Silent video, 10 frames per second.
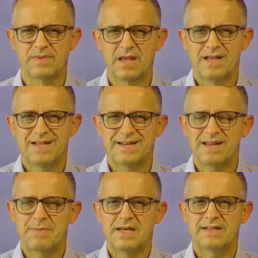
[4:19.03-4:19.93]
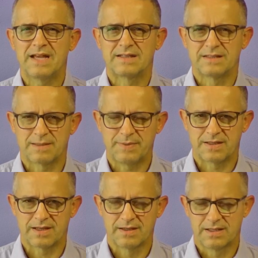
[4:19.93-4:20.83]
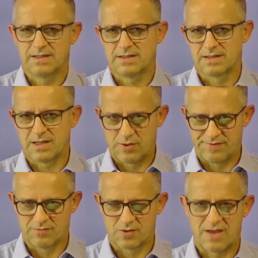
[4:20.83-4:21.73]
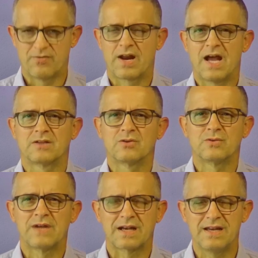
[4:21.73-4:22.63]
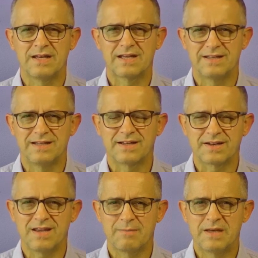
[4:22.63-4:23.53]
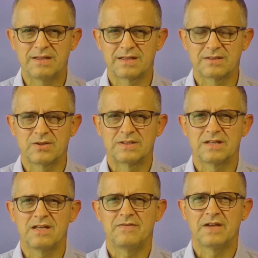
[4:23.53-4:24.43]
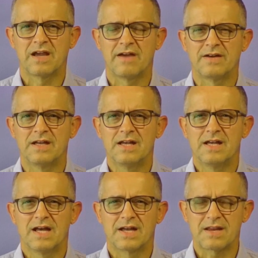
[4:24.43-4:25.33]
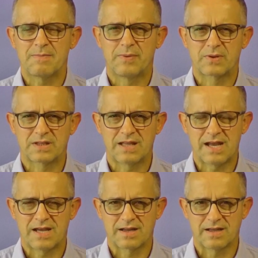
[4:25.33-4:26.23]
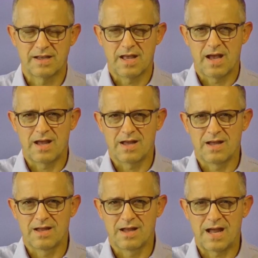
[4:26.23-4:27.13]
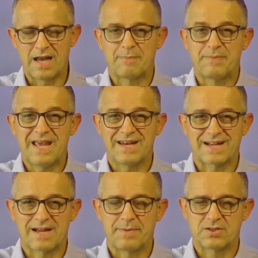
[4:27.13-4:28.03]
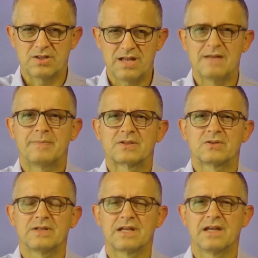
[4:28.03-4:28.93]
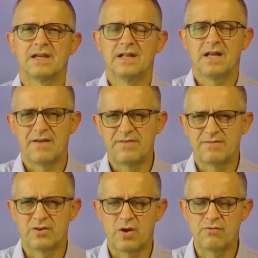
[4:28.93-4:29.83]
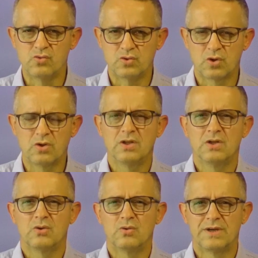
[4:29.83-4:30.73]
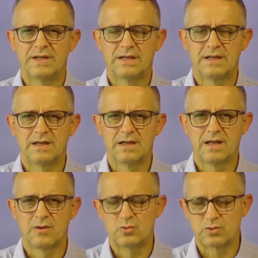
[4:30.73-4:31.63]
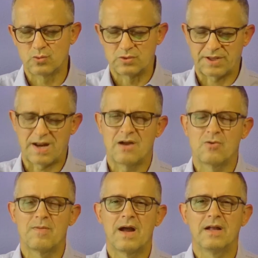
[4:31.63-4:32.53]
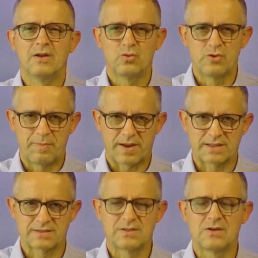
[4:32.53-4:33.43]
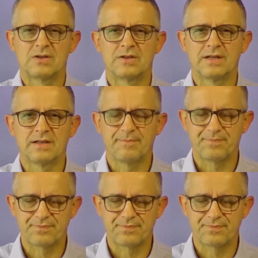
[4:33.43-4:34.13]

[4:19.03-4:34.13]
Riabilitati, sapete, eh, avevo lavorato in una clinica di riabilitazione, significava riportare a, a, alla piena capacità le persone che avevano avuto un, eh, un, un trauma, un'operazione,